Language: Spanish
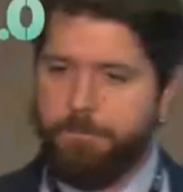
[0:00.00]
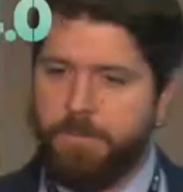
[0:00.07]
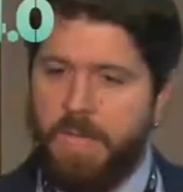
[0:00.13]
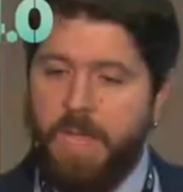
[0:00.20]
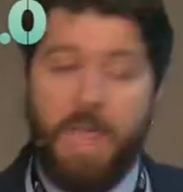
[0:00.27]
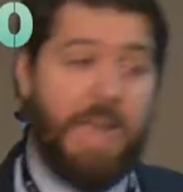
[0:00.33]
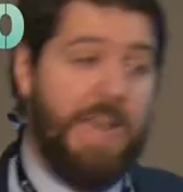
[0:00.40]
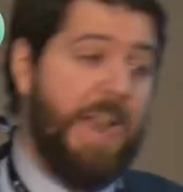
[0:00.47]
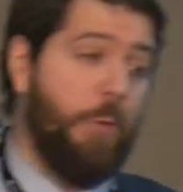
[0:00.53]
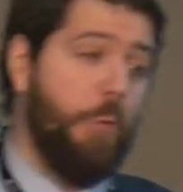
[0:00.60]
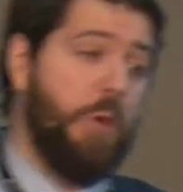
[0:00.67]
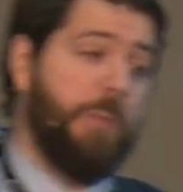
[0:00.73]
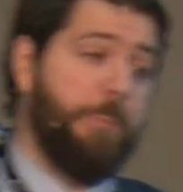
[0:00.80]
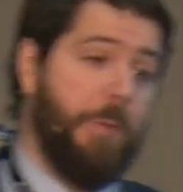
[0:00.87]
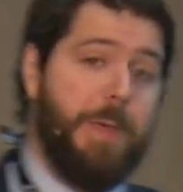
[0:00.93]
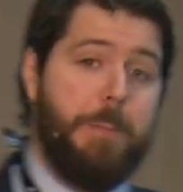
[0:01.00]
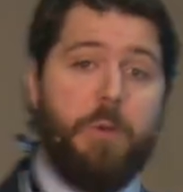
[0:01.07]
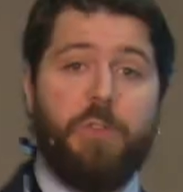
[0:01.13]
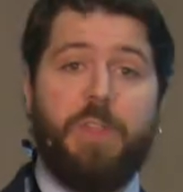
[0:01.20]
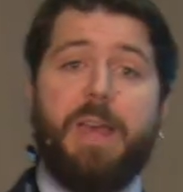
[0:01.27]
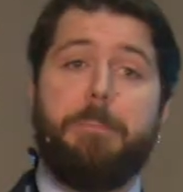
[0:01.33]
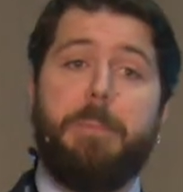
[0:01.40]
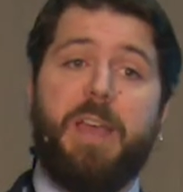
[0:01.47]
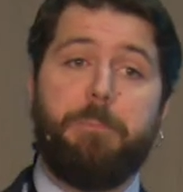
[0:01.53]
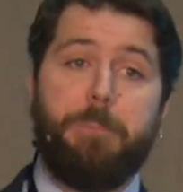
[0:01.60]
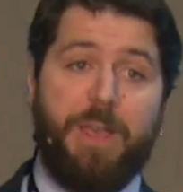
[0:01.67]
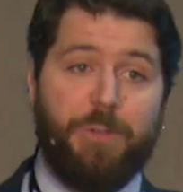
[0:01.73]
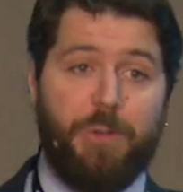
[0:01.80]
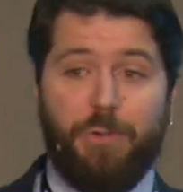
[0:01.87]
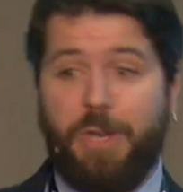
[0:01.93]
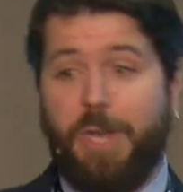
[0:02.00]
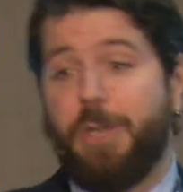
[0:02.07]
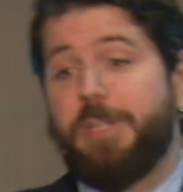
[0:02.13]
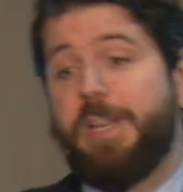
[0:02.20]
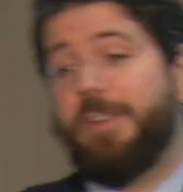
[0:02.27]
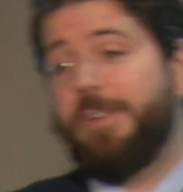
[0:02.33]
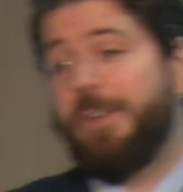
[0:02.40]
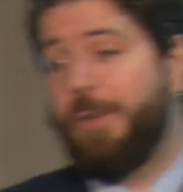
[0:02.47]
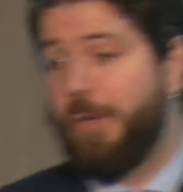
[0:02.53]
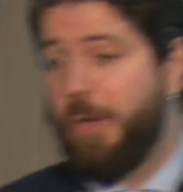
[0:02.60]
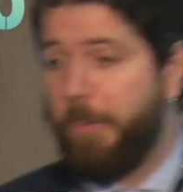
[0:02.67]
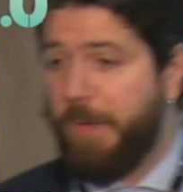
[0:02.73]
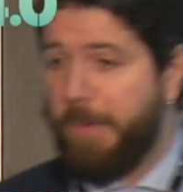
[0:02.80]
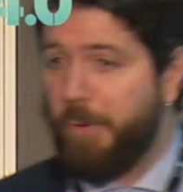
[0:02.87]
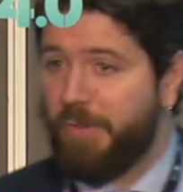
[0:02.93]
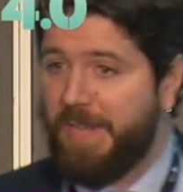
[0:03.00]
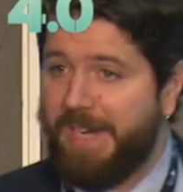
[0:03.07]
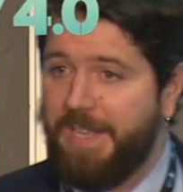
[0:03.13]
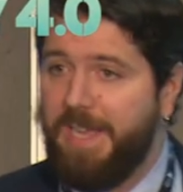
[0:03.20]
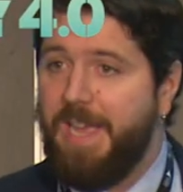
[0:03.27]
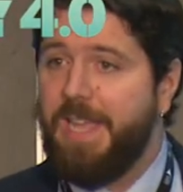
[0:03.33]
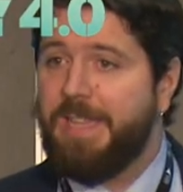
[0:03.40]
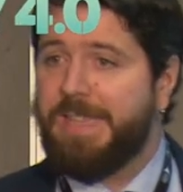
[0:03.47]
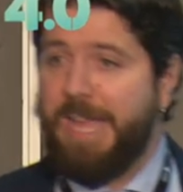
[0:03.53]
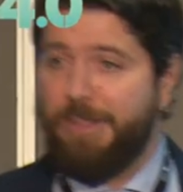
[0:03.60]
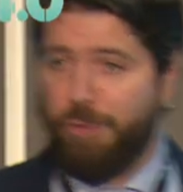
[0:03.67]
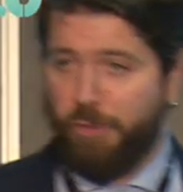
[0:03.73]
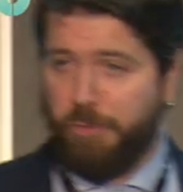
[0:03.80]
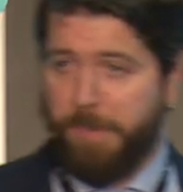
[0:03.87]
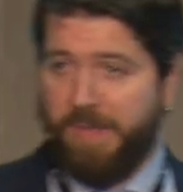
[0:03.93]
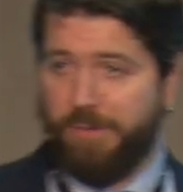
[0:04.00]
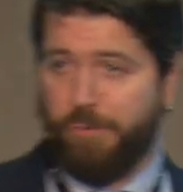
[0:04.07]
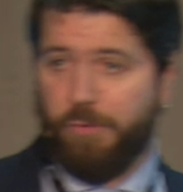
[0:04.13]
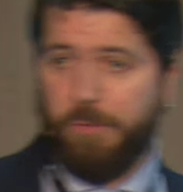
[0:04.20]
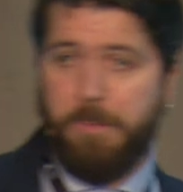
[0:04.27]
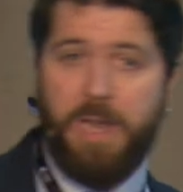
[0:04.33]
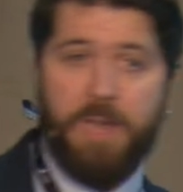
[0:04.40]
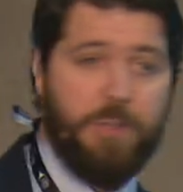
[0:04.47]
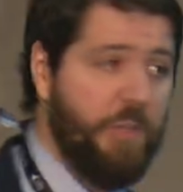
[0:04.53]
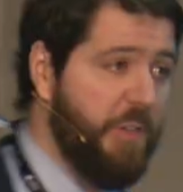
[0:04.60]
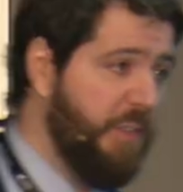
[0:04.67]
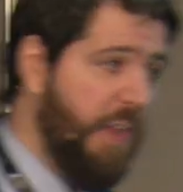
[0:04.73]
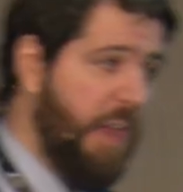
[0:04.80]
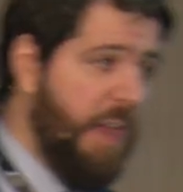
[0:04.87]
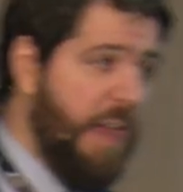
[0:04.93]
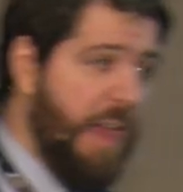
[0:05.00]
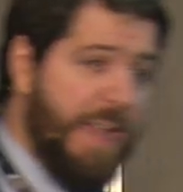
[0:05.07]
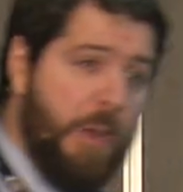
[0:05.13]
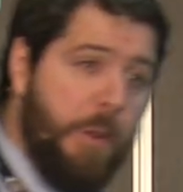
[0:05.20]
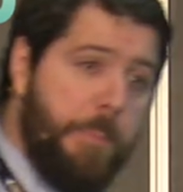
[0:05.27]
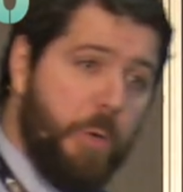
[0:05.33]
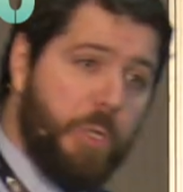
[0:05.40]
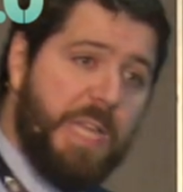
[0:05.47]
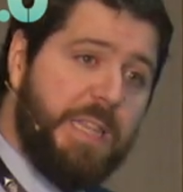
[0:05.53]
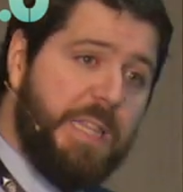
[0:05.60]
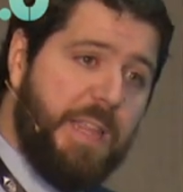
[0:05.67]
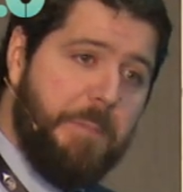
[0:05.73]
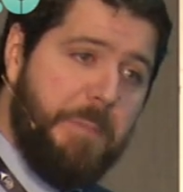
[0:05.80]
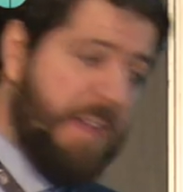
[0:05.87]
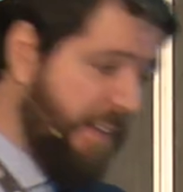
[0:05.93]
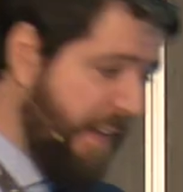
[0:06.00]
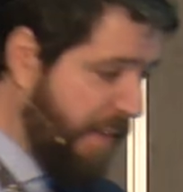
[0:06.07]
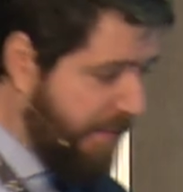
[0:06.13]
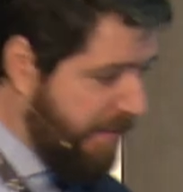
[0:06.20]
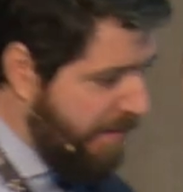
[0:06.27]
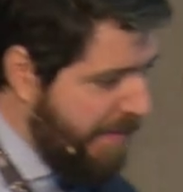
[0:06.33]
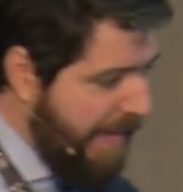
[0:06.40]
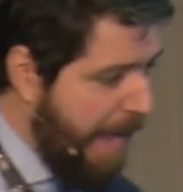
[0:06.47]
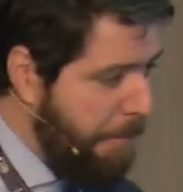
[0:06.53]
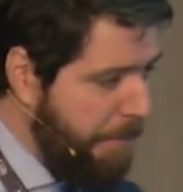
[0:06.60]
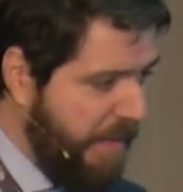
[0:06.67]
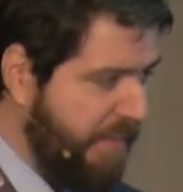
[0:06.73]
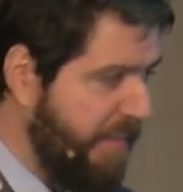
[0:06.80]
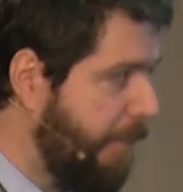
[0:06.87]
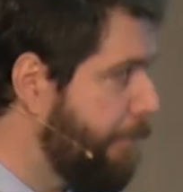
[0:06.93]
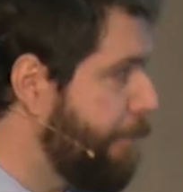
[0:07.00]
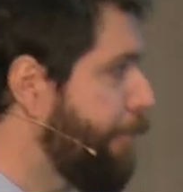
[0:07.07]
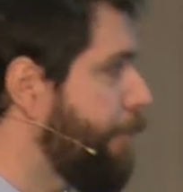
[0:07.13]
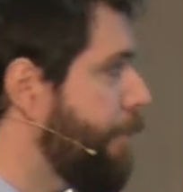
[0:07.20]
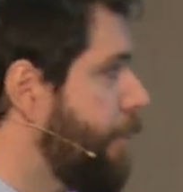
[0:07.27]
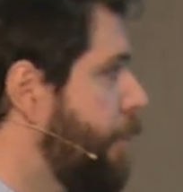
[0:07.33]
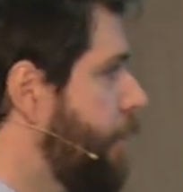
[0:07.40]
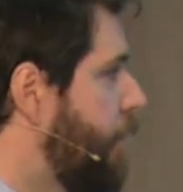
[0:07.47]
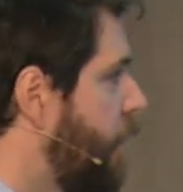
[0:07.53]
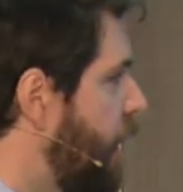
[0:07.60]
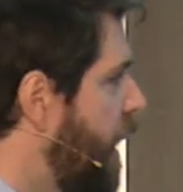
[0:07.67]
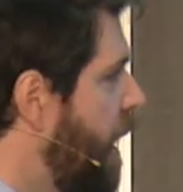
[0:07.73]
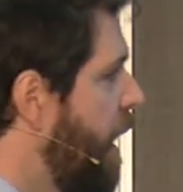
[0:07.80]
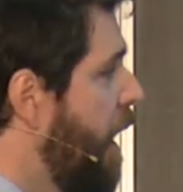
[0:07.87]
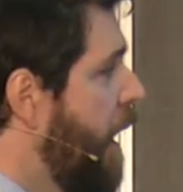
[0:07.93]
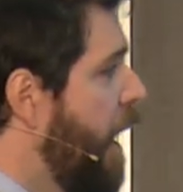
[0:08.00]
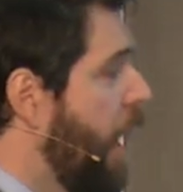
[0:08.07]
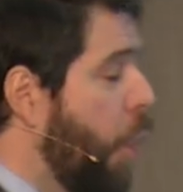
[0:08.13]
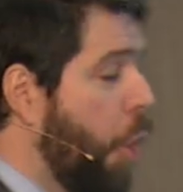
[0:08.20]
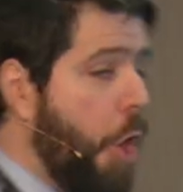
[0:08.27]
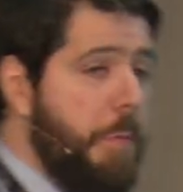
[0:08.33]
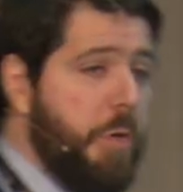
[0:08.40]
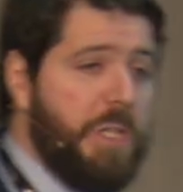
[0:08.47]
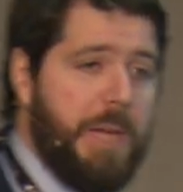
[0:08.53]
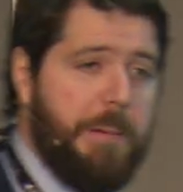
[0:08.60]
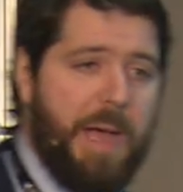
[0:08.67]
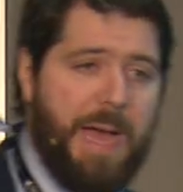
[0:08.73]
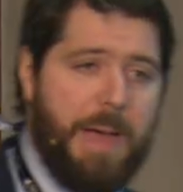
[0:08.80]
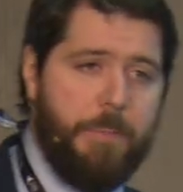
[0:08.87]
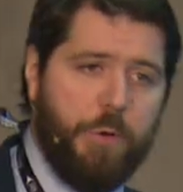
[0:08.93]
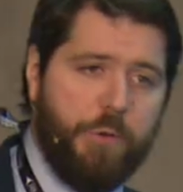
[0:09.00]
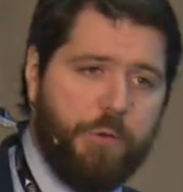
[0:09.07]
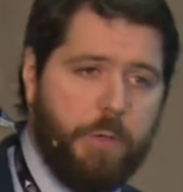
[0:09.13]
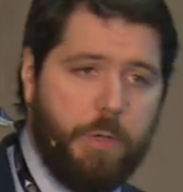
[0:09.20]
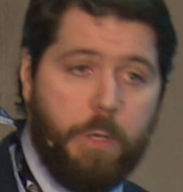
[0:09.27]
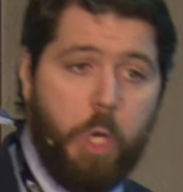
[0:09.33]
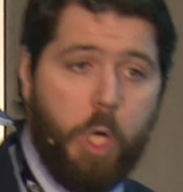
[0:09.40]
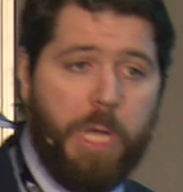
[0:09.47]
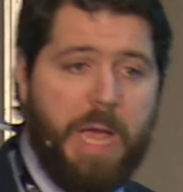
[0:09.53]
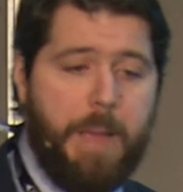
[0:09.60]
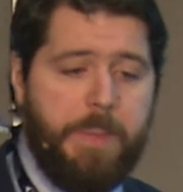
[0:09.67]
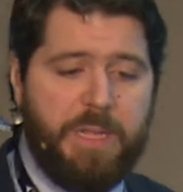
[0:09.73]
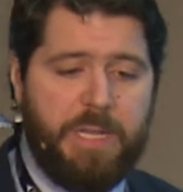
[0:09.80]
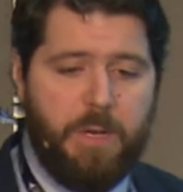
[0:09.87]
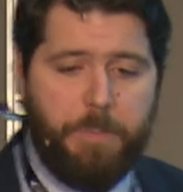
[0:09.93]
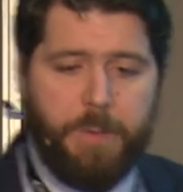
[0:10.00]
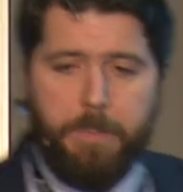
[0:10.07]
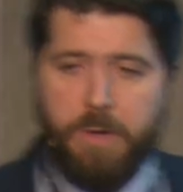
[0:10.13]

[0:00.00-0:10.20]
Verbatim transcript: En algunos podemos dar más pasos y en otras no podemos dar tantos pasos, ¿vale? Entonces, lo importante además es la empresa. ¿Cómo trabajamos? Lógicamente, lo primero